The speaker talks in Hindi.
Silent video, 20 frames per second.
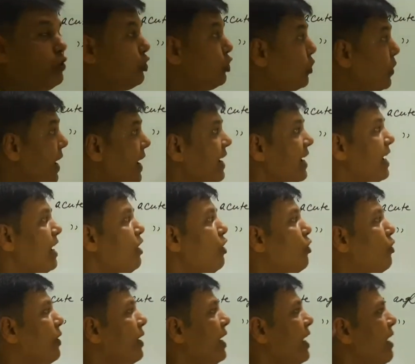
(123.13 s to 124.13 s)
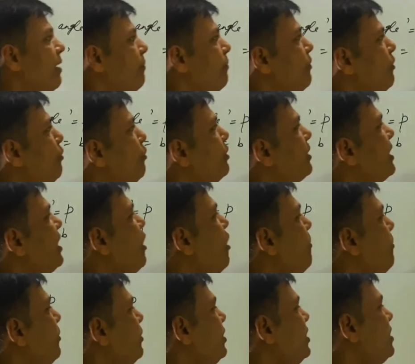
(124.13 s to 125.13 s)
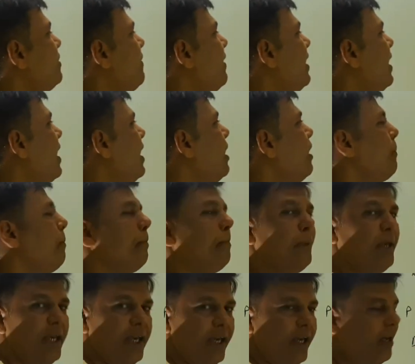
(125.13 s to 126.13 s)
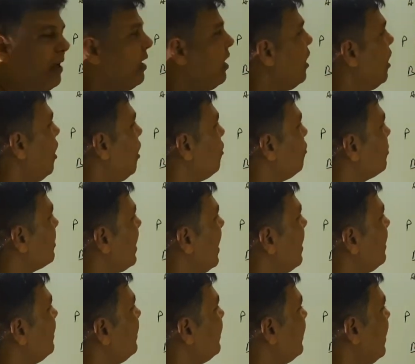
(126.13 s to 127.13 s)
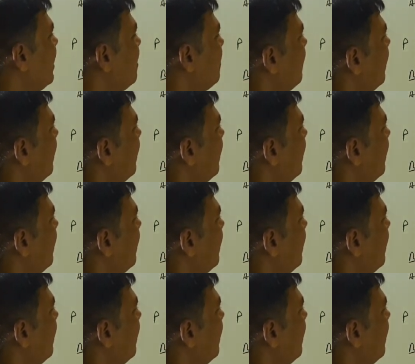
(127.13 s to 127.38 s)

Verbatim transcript: जो एंगल लोगे आप उसके अपोजिट वाला पी और उसका एडजेसेंट